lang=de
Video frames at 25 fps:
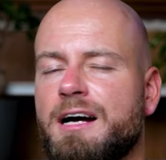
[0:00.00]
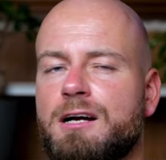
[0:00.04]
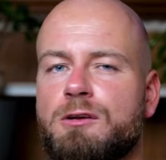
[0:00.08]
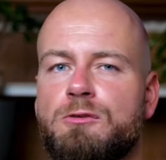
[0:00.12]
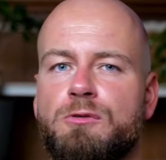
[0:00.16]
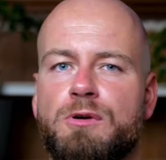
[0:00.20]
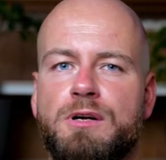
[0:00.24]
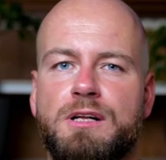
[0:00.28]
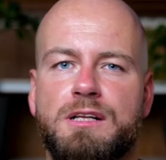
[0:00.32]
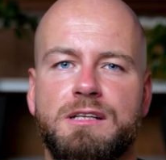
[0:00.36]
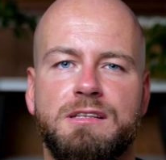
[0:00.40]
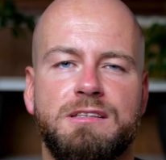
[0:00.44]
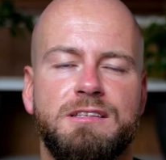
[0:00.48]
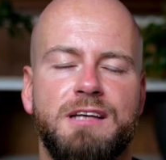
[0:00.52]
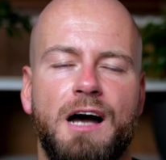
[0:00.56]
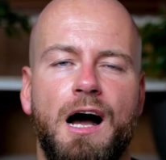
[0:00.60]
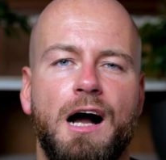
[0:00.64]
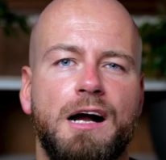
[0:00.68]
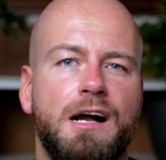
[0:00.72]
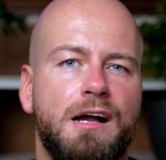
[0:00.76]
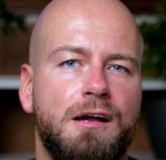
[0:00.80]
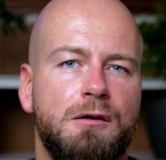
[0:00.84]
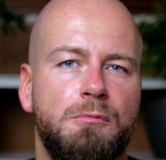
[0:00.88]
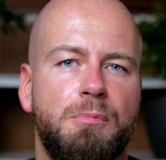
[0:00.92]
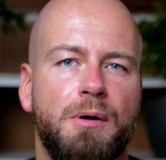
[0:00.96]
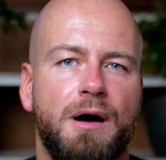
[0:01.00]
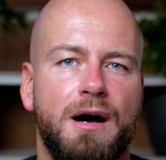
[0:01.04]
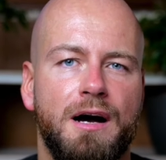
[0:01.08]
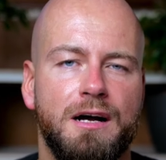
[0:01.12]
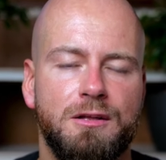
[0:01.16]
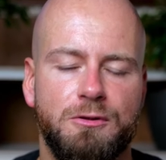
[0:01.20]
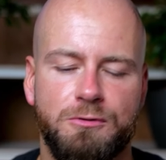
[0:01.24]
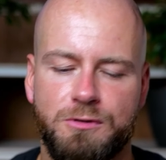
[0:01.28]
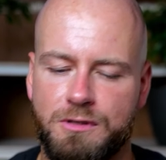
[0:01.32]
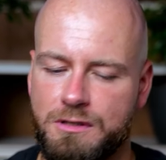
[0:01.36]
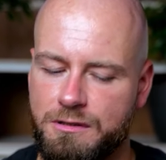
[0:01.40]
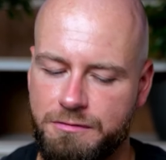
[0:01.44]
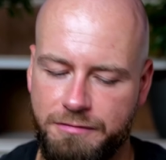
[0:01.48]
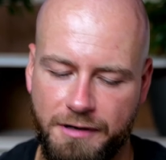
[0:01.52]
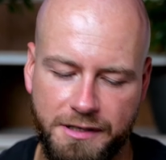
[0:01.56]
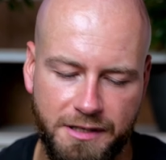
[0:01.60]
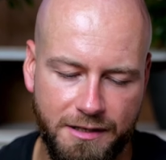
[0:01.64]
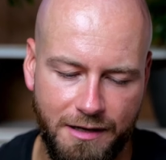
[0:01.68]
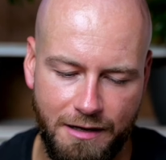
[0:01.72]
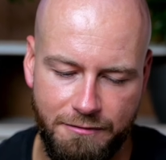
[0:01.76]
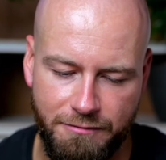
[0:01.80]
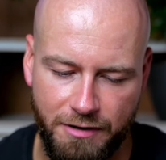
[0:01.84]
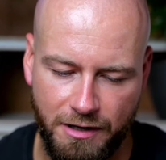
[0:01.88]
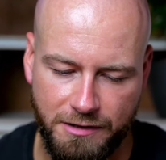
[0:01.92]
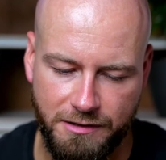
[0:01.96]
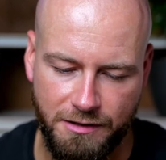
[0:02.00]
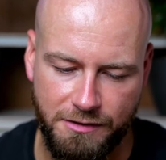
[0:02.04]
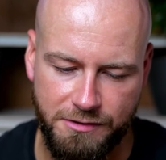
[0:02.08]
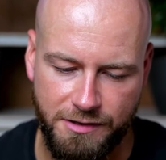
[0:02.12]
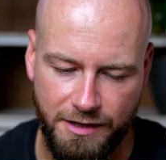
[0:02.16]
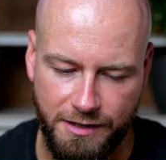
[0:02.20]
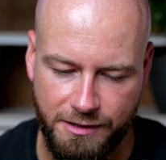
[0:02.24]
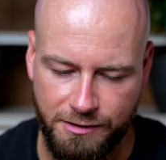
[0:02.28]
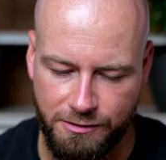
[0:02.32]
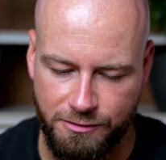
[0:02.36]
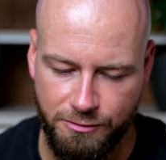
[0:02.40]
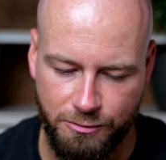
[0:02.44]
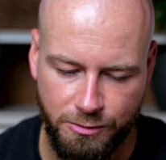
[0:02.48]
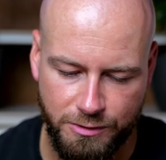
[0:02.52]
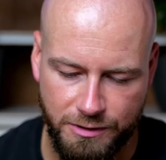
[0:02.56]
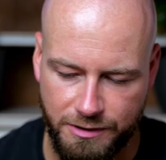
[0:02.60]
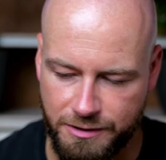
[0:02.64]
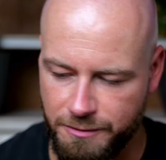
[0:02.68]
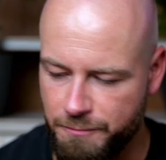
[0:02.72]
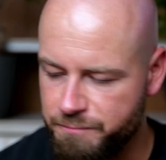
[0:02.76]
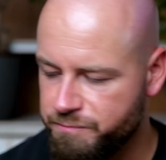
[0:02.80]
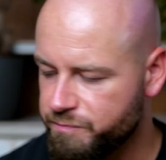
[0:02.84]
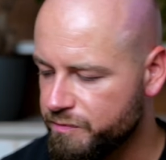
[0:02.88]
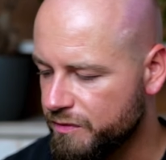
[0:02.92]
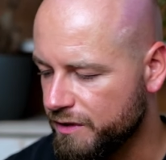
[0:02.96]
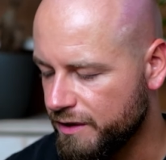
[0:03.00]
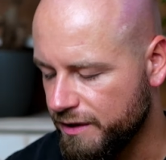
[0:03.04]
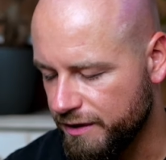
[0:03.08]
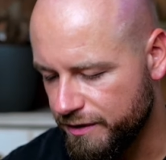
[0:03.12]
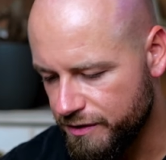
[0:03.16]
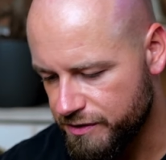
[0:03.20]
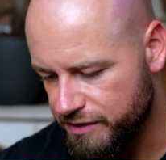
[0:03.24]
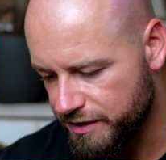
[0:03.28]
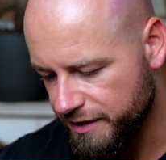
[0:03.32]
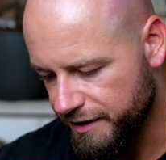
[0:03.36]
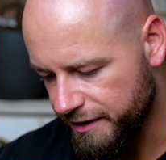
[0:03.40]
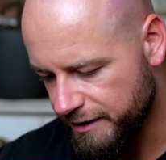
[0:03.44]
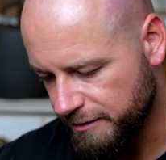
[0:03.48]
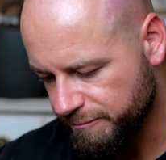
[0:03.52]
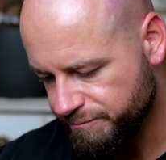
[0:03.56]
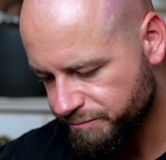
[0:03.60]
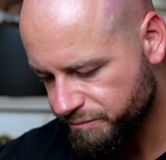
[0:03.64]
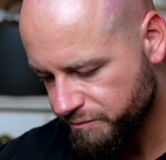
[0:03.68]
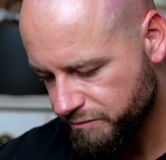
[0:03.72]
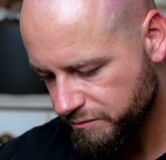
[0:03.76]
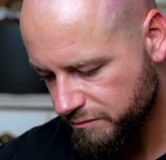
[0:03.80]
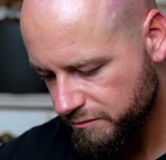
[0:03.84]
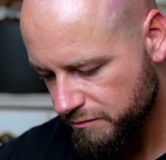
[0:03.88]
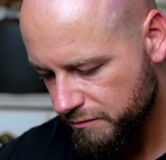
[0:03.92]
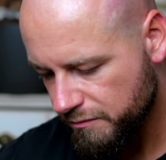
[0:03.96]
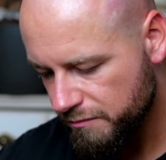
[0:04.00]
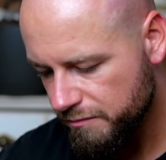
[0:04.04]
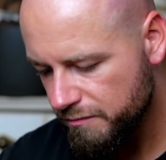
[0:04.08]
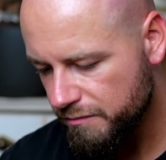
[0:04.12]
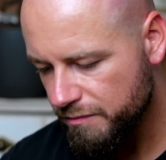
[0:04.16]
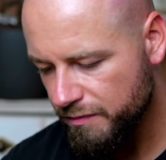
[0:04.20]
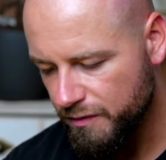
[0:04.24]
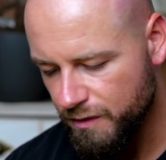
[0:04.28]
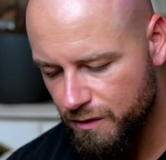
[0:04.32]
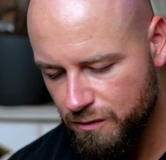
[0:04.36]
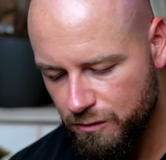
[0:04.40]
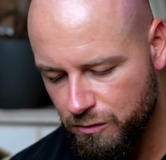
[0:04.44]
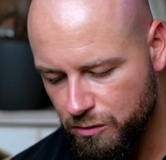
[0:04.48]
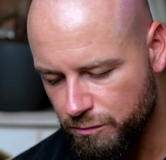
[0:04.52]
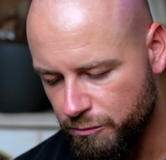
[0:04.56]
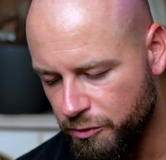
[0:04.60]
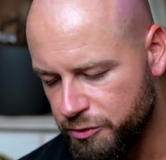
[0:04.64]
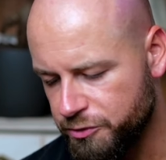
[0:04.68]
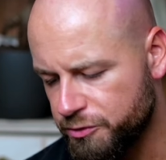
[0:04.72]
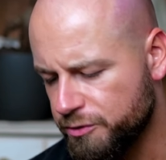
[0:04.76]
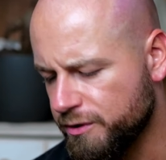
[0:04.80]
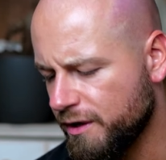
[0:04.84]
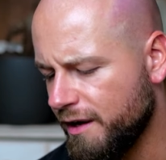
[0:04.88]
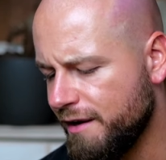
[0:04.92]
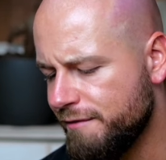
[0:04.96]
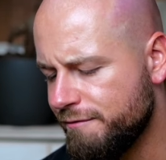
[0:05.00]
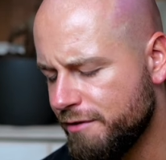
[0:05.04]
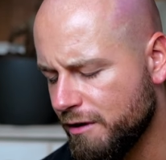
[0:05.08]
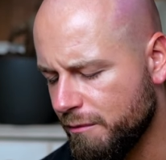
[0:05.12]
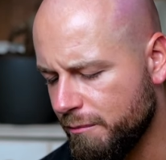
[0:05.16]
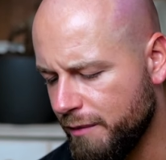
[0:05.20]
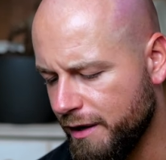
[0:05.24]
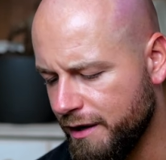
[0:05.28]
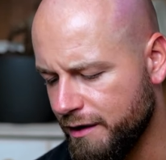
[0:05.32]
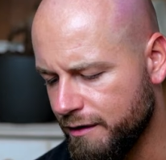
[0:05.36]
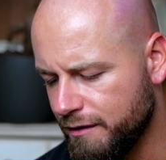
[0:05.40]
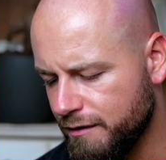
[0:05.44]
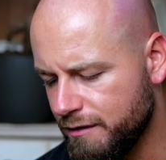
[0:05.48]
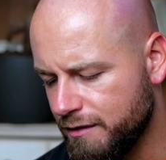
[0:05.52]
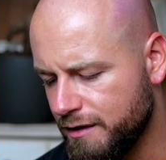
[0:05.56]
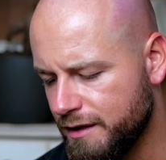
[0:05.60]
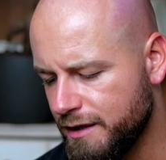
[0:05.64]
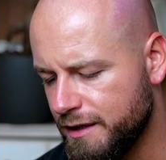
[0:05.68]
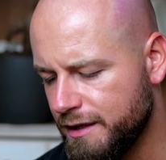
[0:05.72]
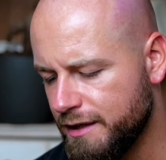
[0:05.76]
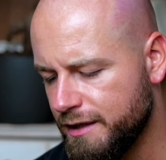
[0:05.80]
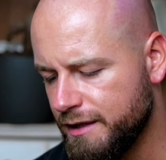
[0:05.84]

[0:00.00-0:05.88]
aktuellen Tage gebracht. Und ich fand den einfach interessant. Und hier ist er und möchte euch einfach meine